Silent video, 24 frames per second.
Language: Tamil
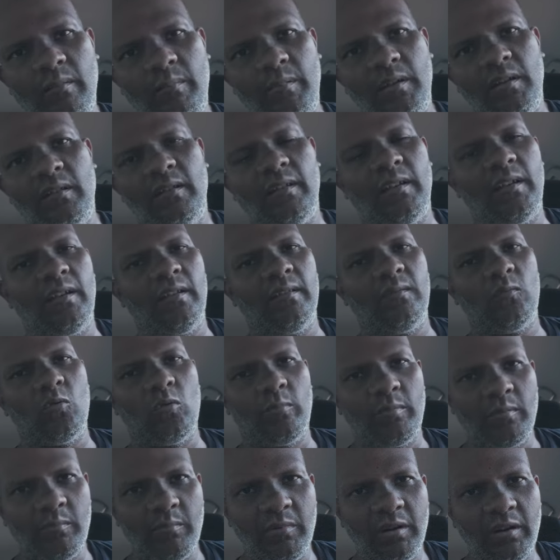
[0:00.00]
திரும்பி இது கேஸ்
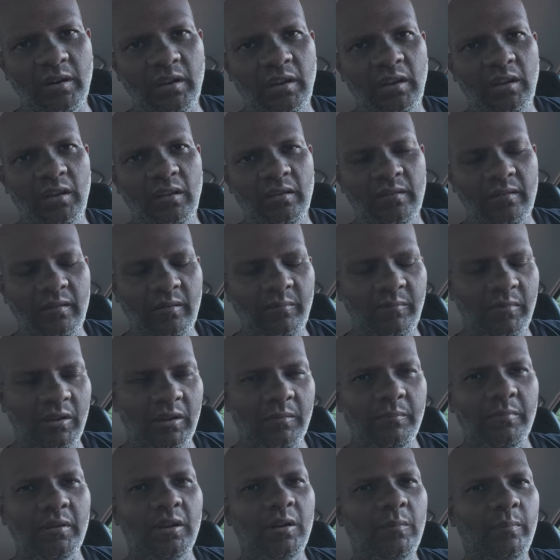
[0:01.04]
ஓப்பன் பண்ணி திரும்பி
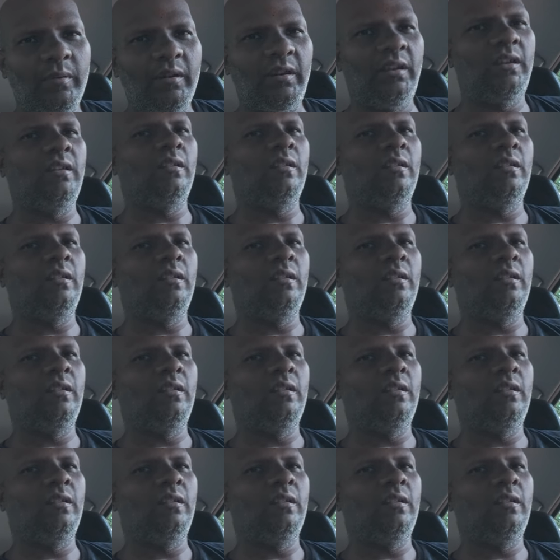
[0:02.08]
அப்டேட் பண்ணி